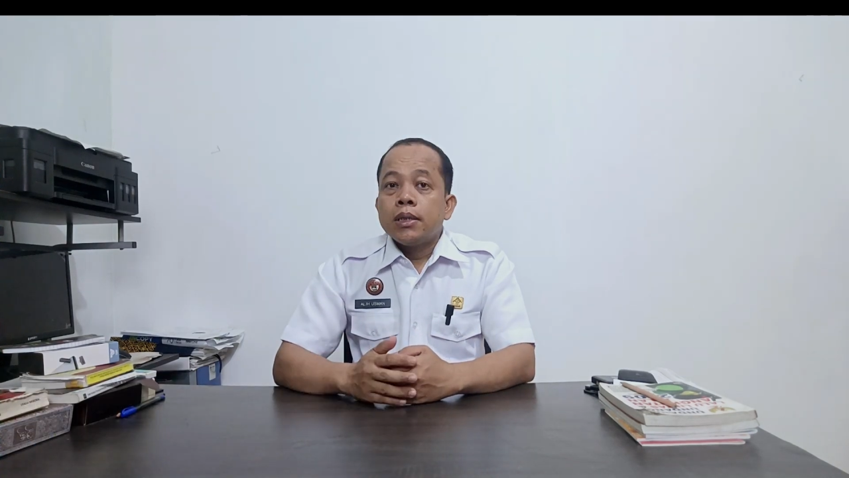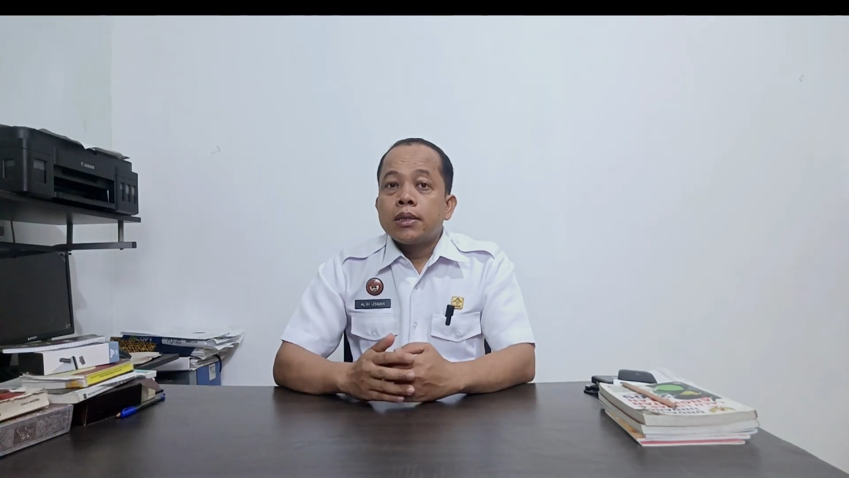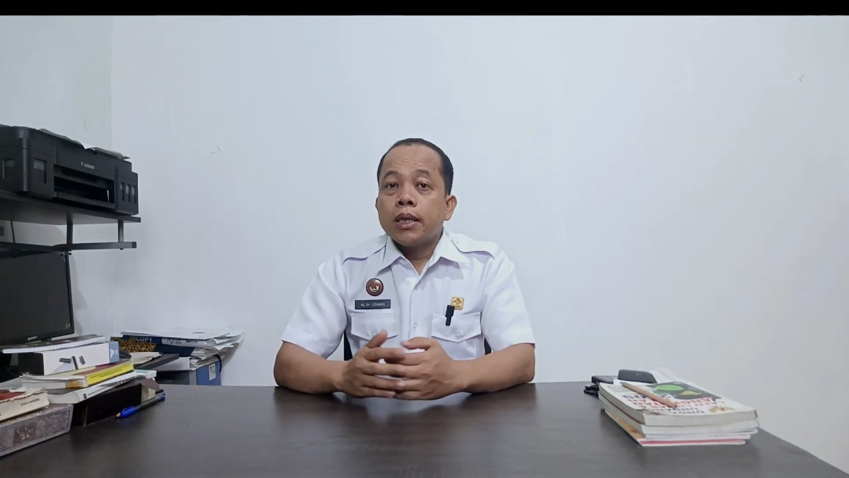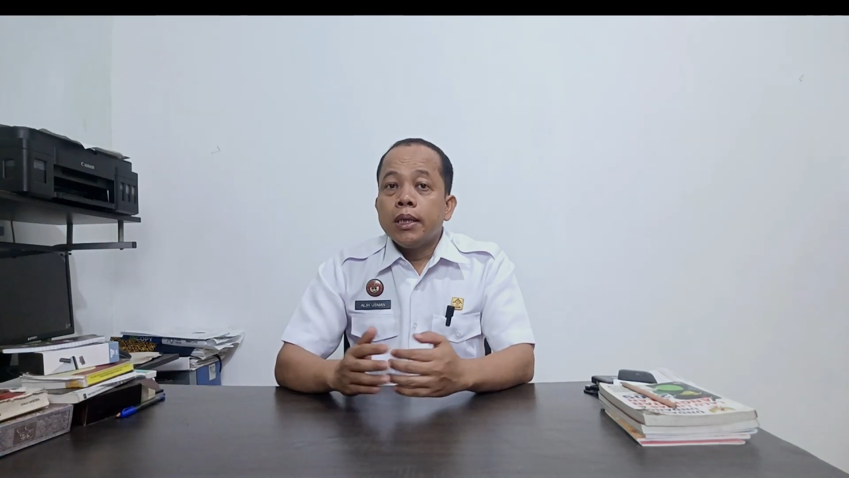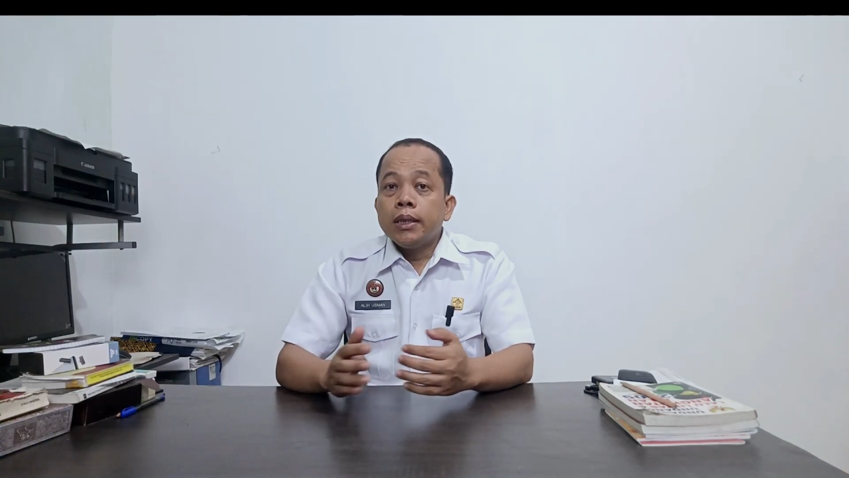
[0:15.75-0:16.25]

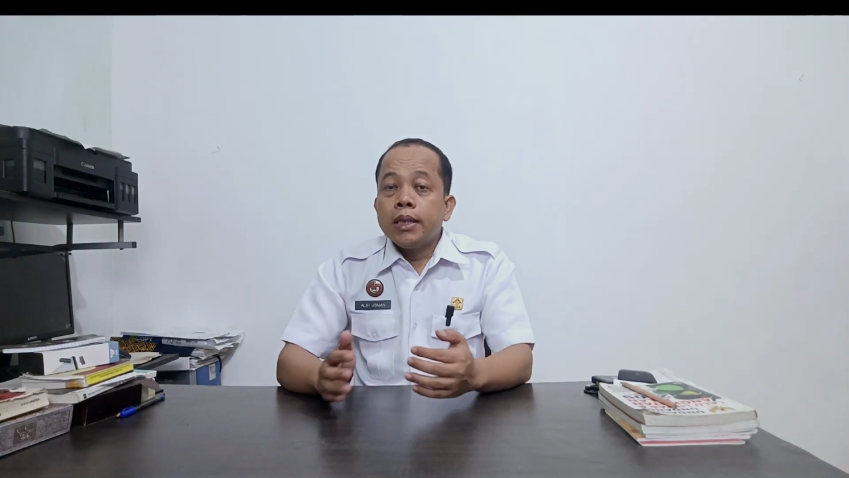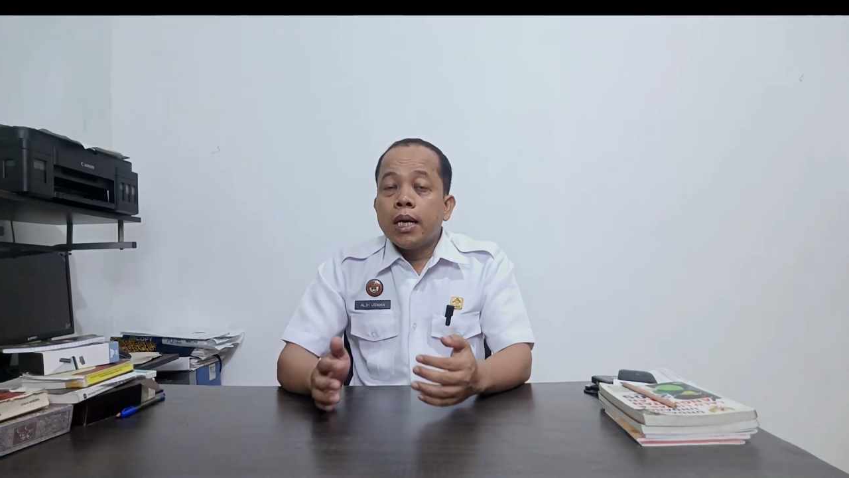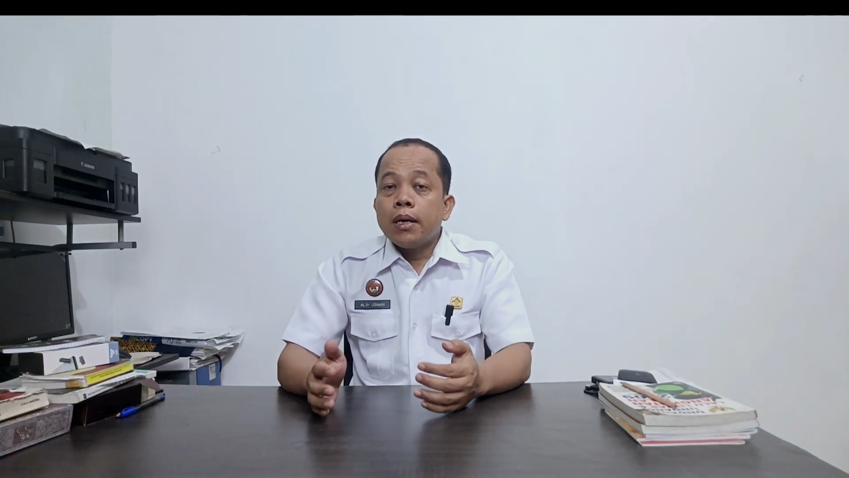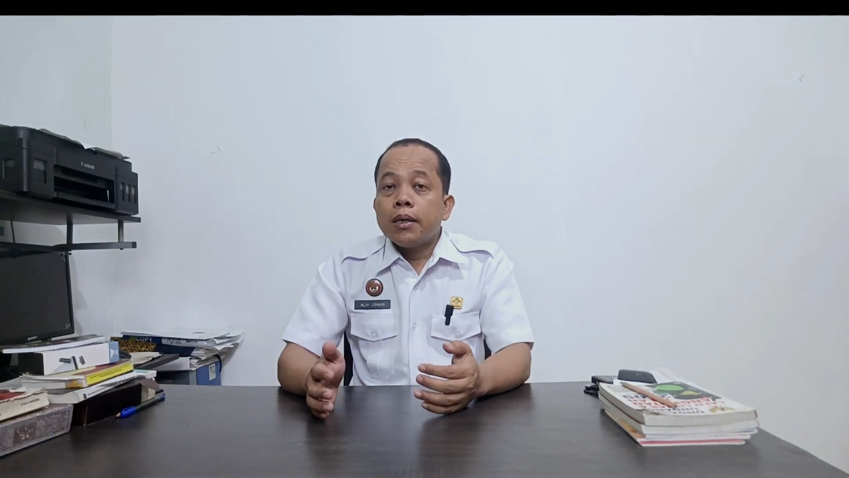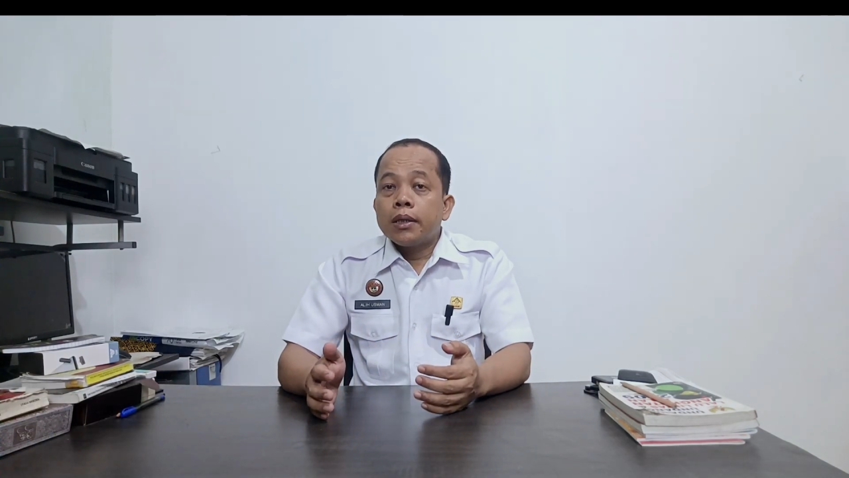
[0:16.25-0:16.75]

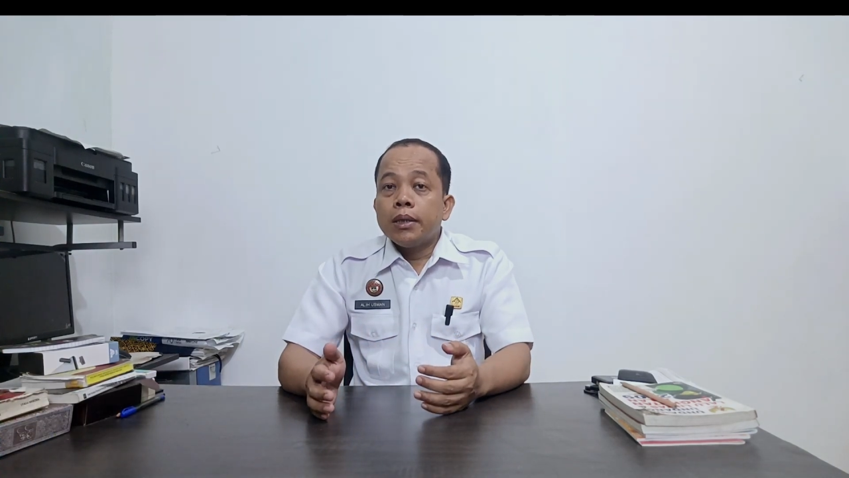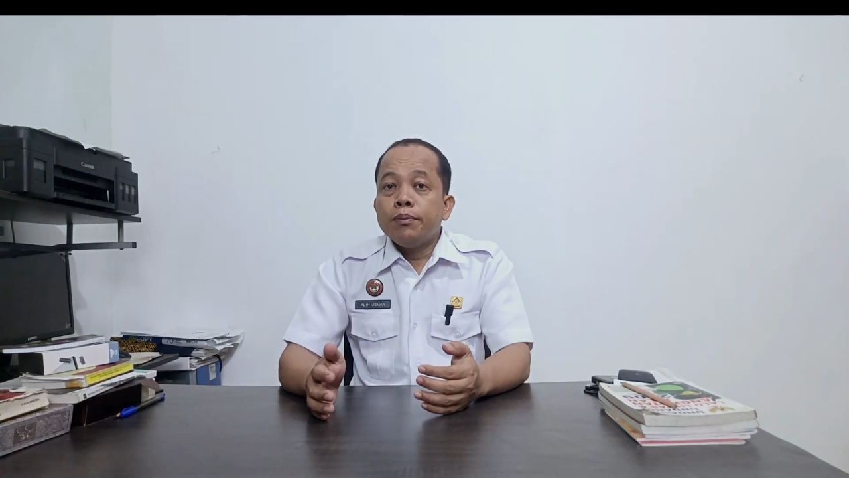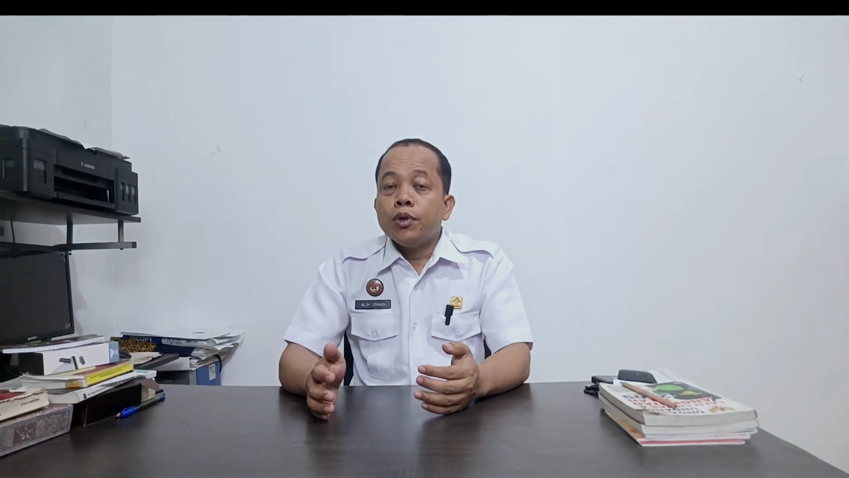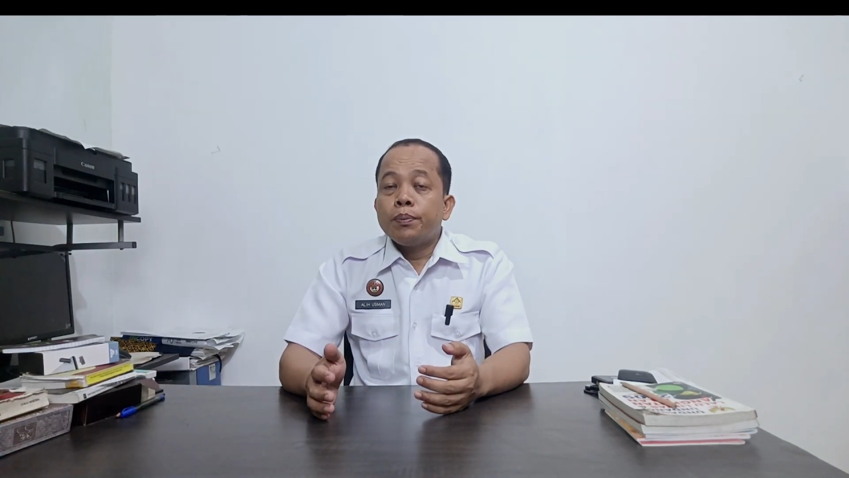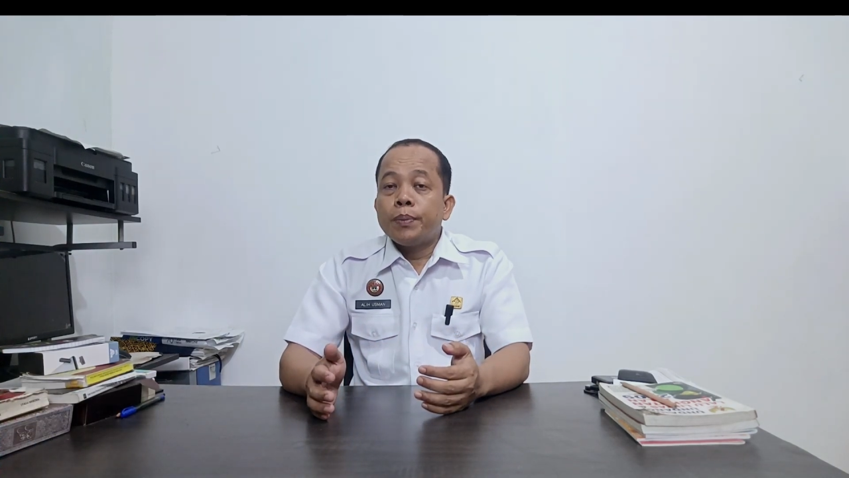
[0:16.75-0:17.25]
sehingga
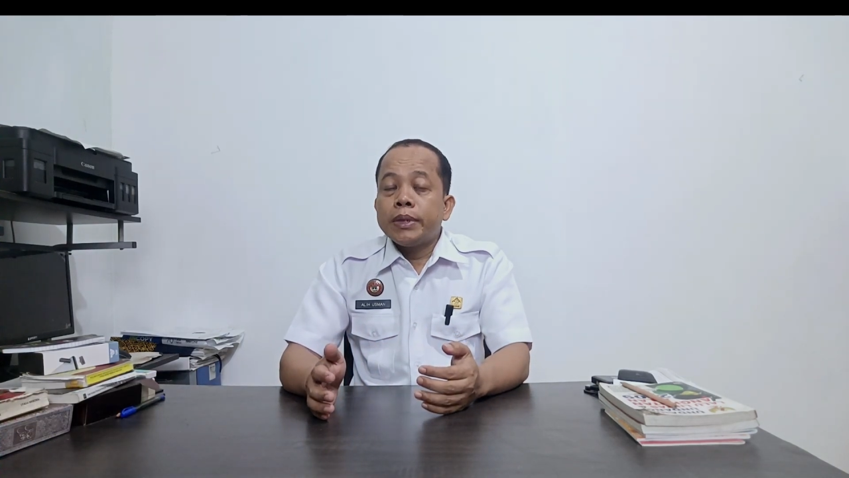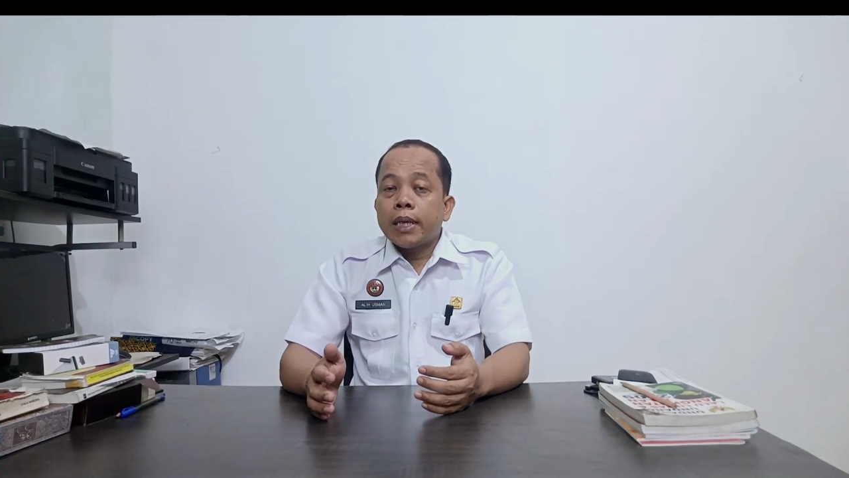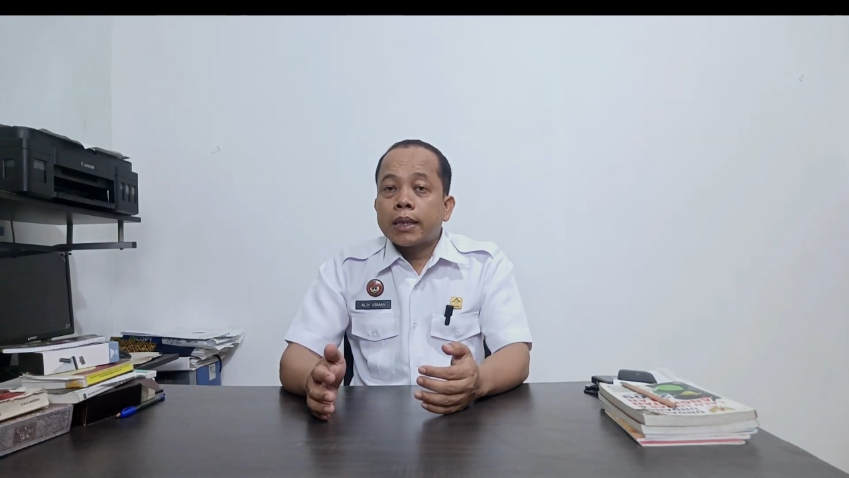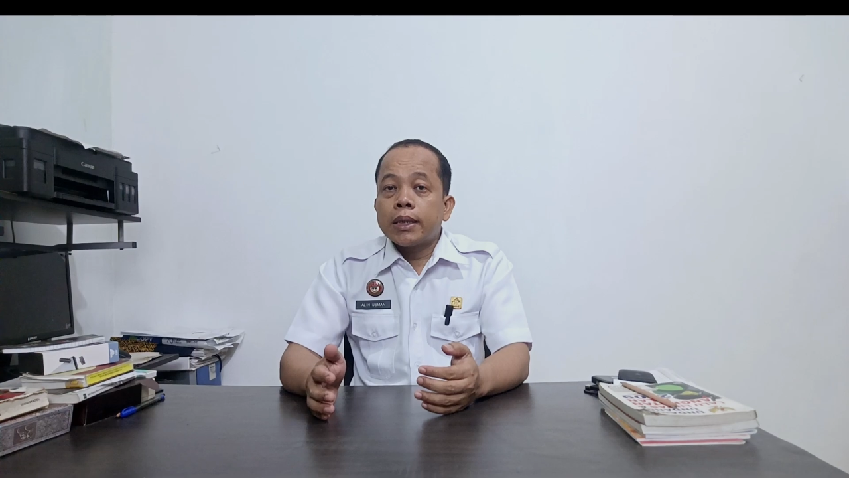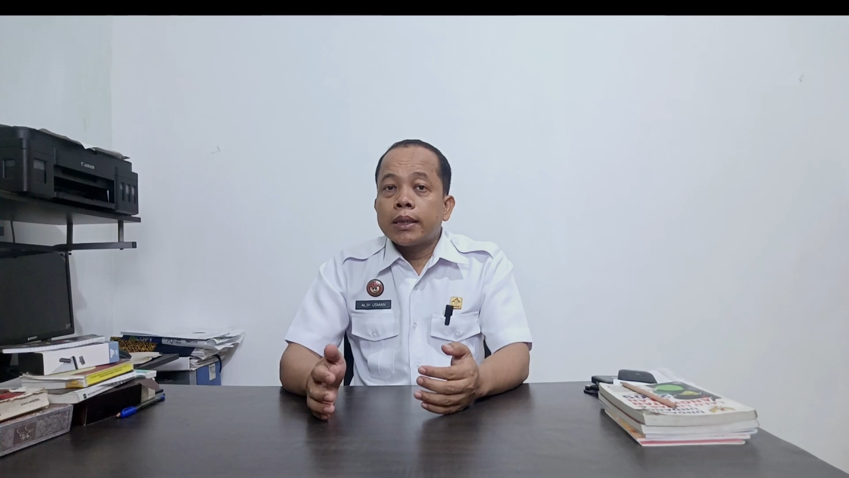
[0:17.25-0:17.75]
timbul
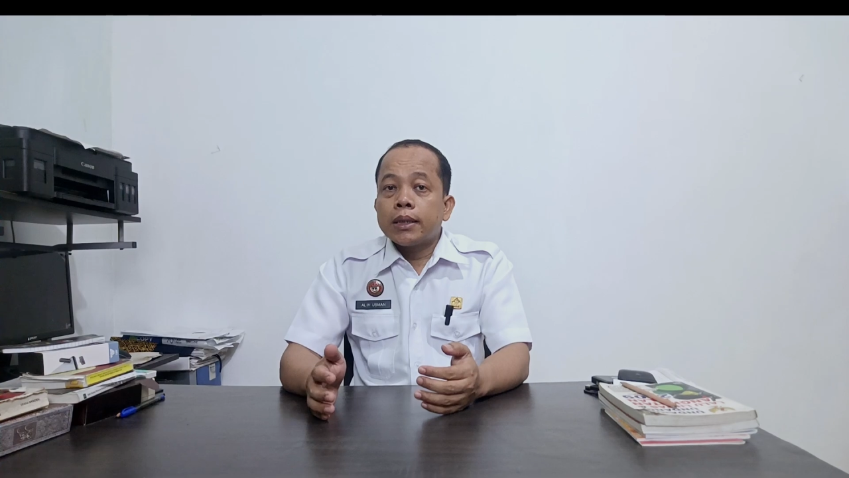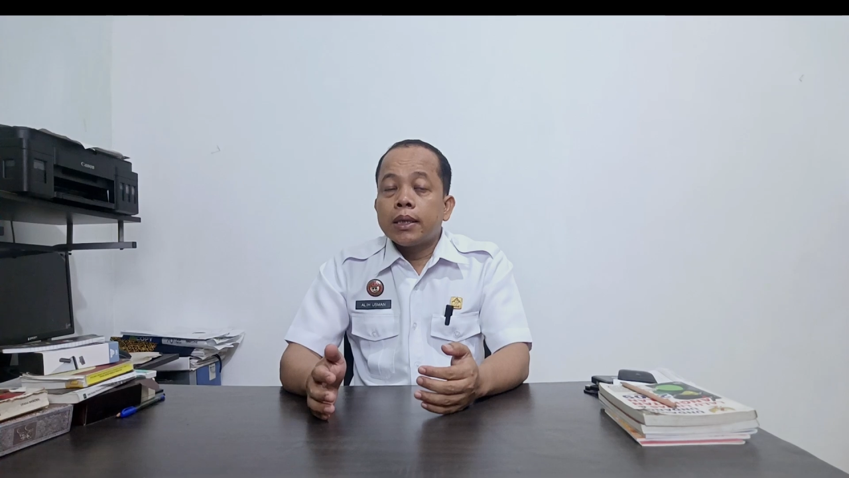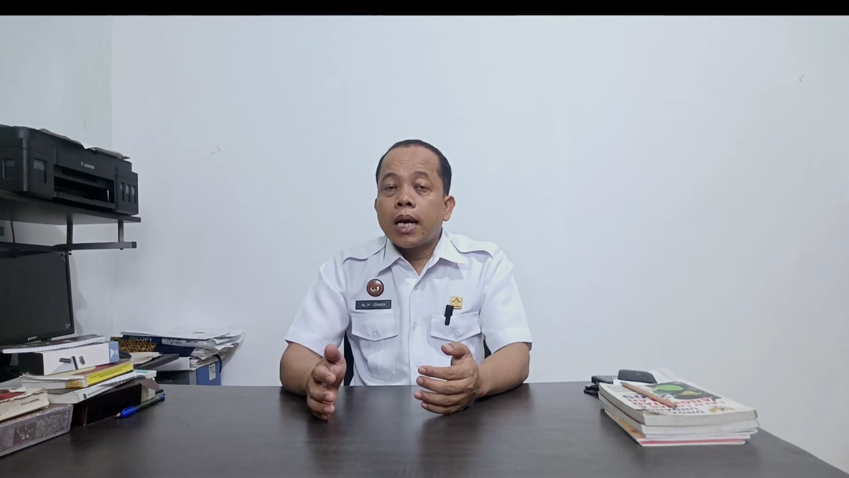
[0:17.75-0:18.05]
penyakit